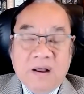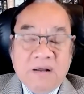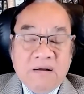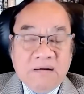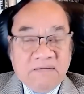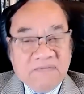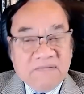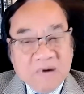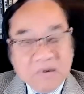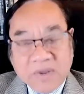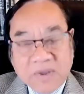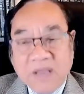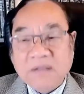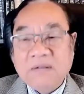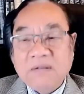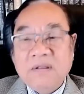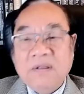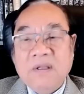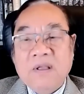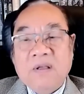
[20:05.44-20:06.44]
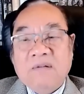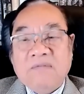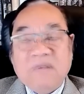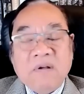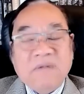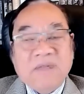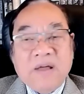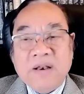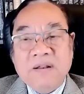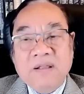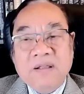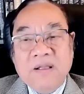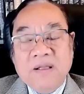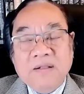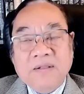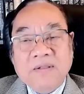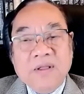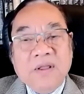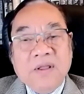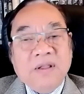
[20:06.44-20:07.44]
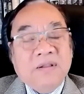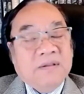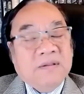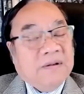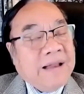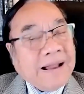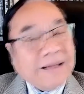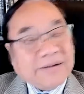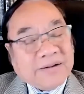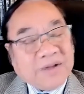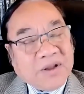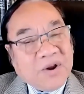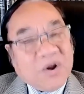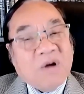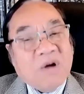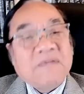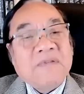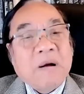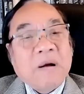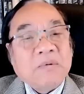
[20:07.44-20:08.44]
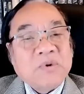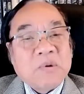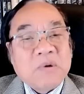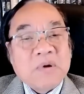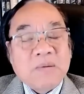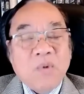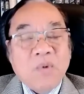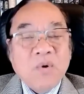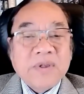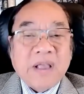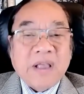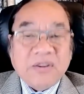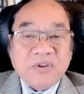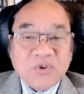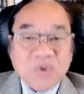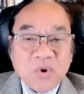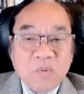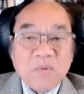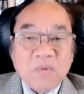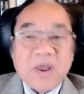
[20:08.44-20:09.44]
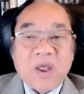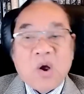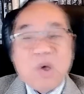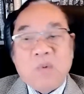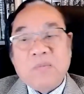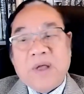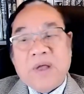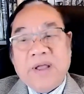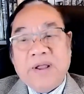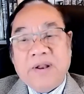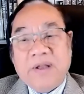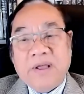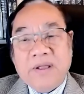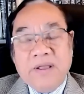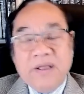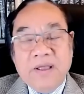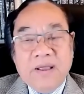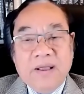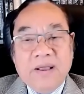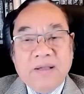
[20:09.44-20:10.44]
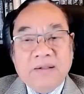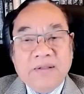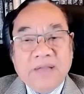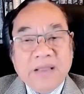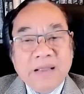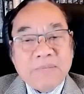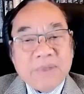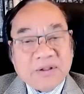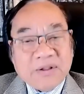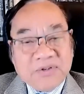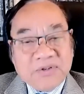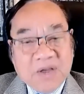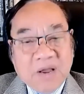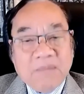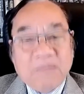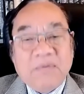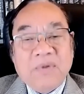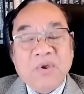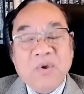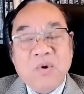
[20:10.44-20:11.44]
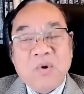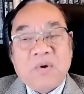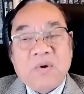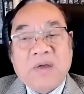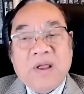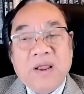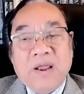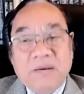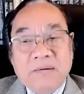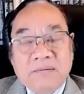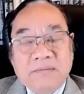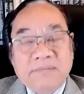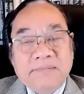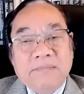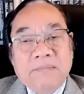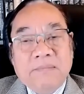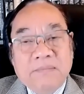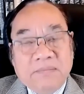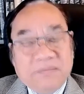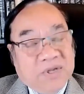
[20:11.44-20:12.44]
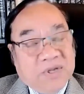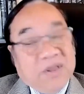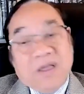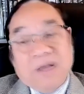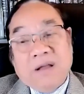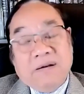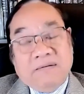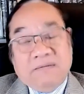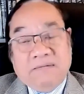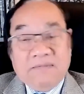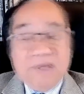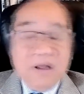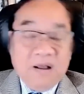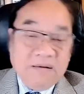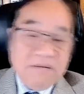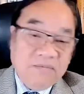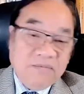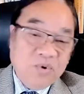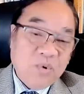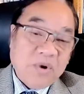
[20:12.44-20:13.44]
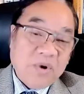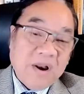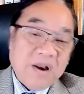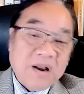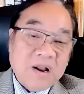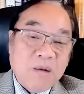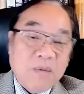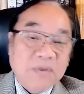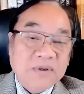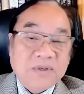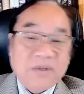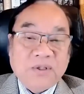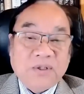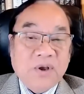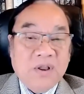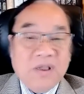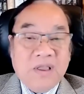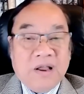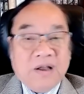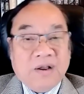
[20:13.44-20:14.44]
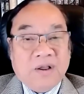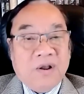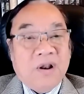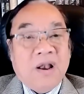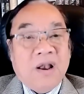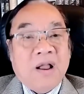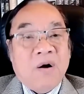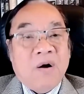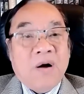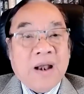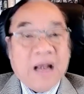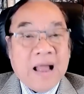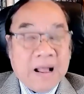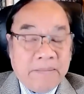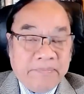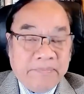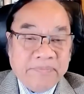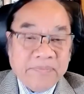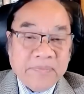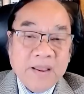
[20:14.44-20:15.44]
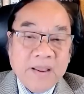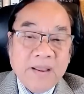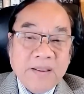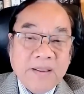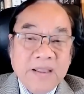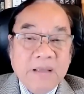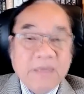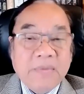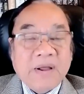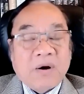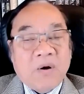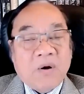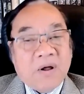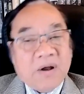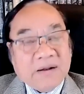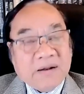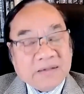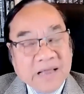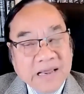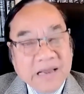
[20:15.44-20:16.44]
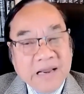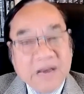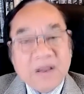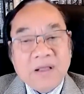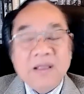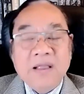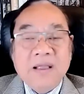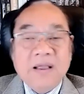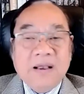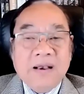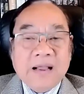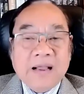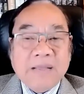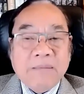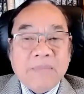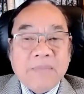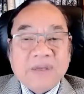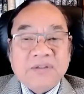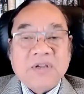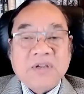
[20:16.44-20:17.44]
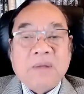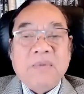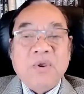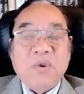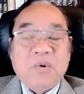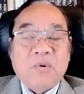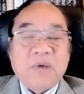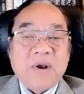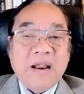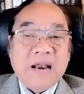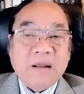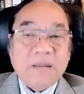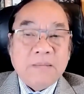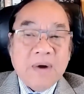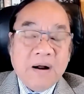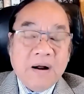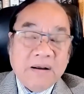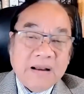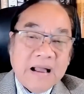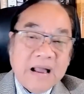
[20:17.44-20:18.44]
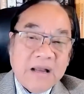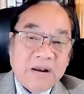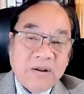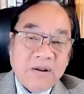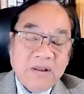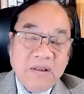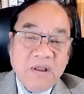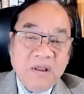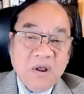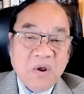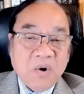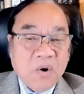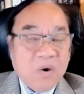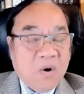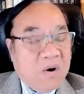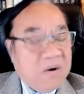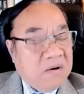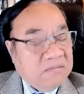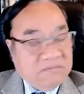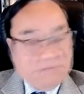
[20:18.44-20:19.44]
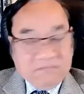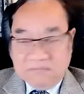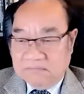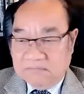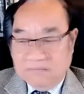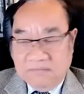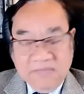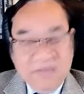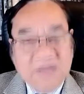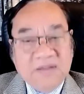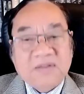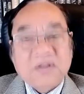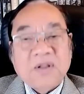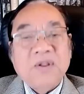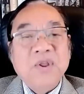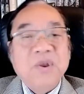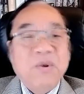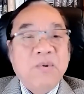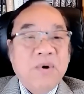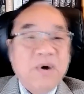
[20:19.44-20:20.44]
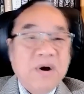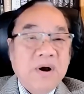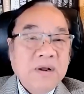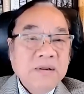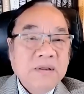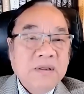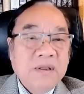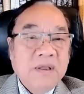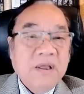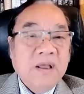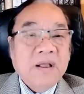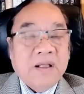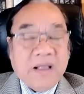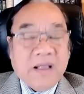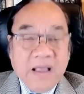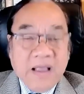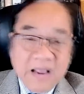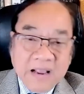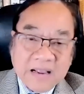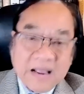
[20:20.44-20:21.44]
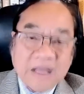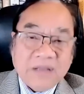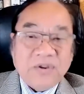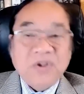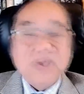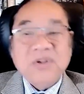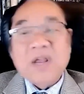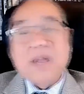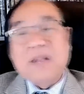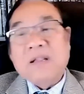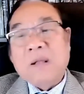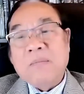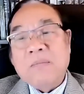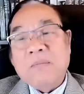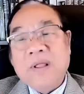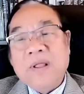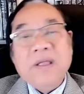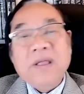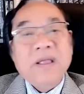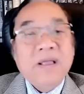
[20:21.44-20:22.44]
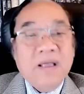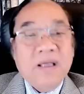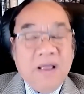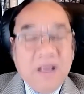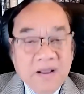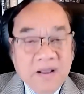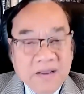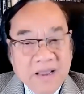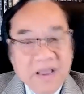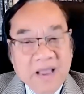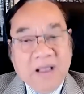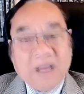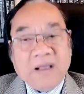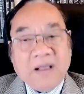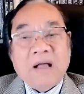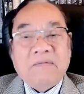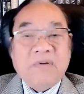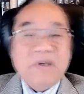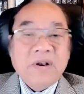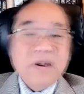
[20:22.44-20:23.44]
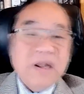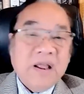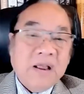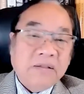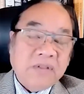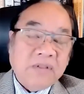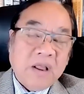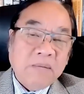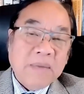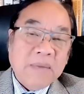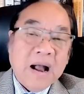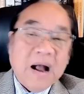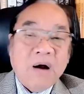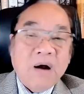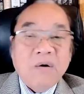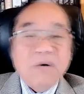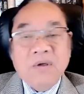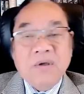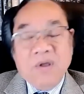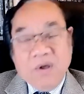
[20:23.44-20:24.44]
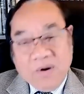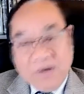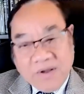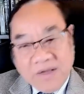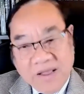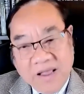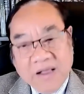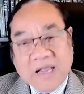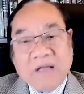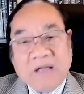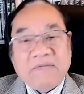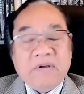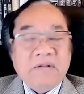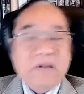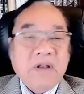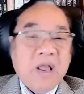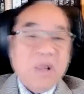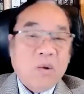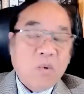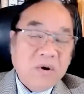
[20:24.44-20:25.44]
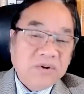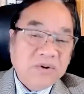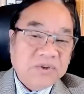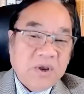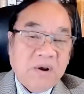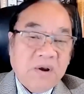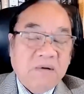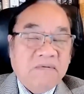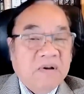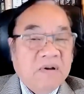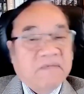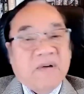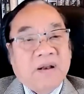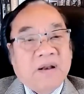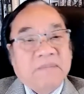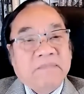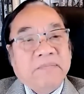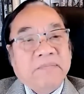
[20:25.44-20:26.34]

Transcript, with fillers: uh, pháo kích vân vân thì đặt cái đó vào trong cái bối cảnh chung ngày hôm nay đó thì cái mặt trận mà Ukraine dĩ nhiên Ukraine không bao giờ thừa nhận cái đó là họ làm nhưng mà rõ ràng thấy đó là cái mặt trận mà Ukraine đang mở ra nó nó đi rất nhiều hướng kể cả chiến tranh tâm lý kể cả vấn đề tình báo kể cả vấn đề quân sự vân vân